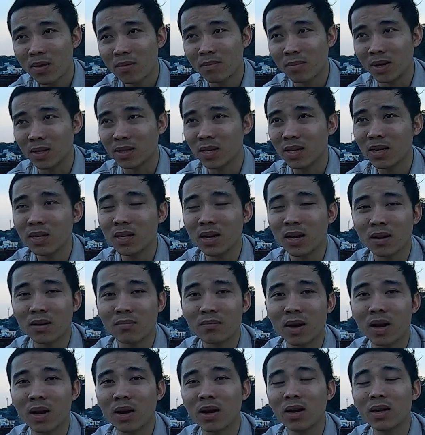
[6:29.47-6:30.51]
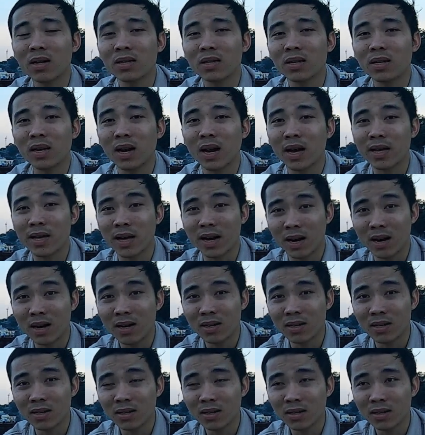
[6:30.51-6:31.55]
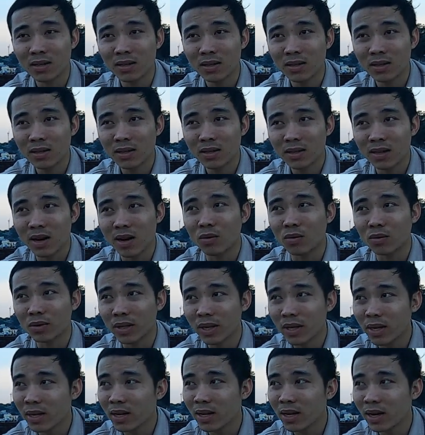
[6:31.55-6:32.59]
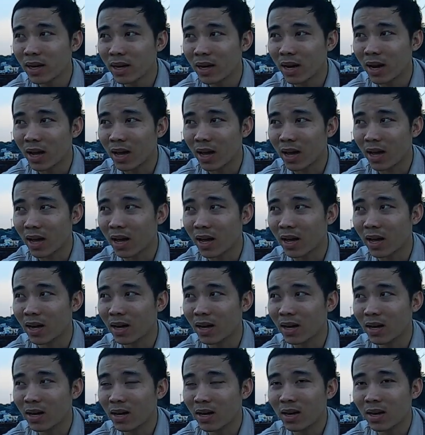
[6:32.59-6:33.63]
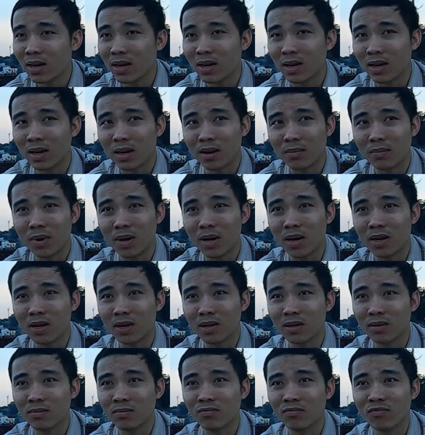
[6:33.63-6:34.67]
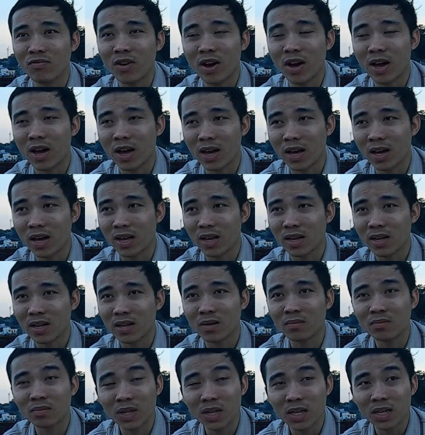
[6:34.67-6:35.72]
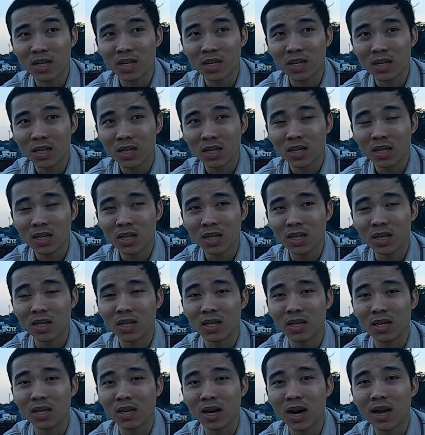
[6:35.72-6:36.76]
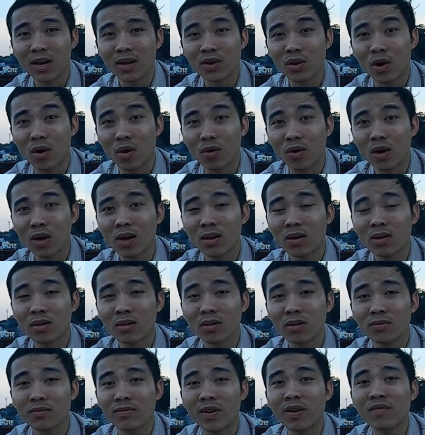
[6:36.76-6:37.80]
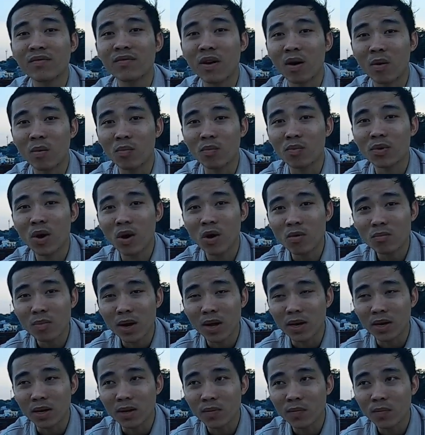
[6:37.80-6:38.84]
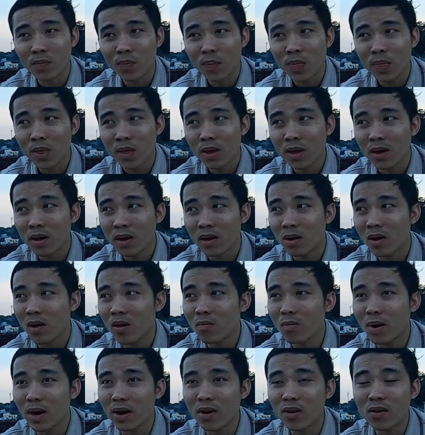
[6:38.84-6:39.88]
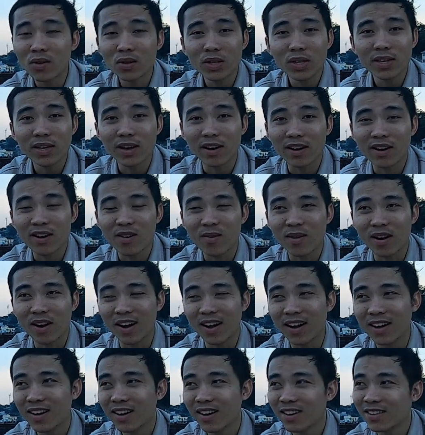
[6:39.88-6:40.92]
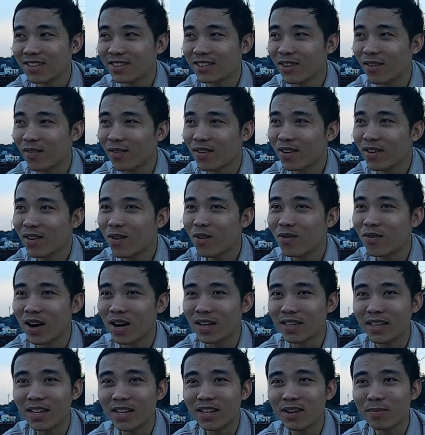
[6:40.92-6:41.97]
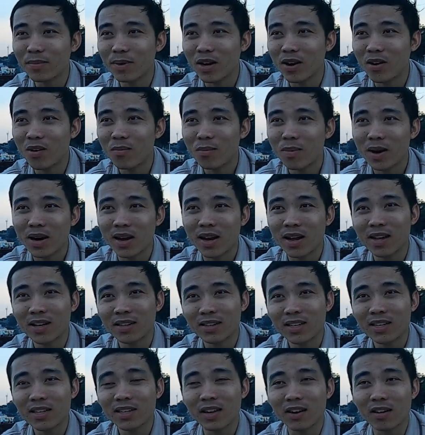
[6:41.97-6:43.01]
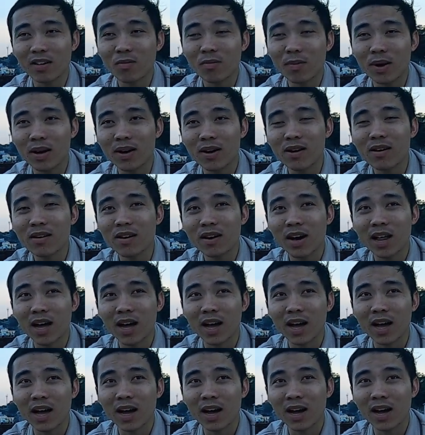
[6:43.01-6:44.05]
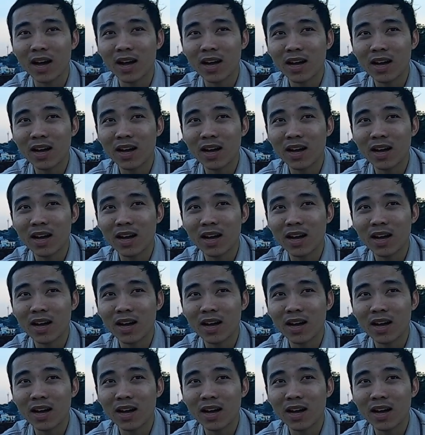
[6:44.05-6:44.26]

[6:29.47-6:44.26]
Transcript: mà tiếng nhật mình thì lại dở nữa đầu tiên là à, mình về công ty thì hanh trồ lên văn phòng đón mình nó đón mình nó nói tiếng nhật không hả xong nó nói vài tiếng cái mình nói mình tiếng nhật của mình rất là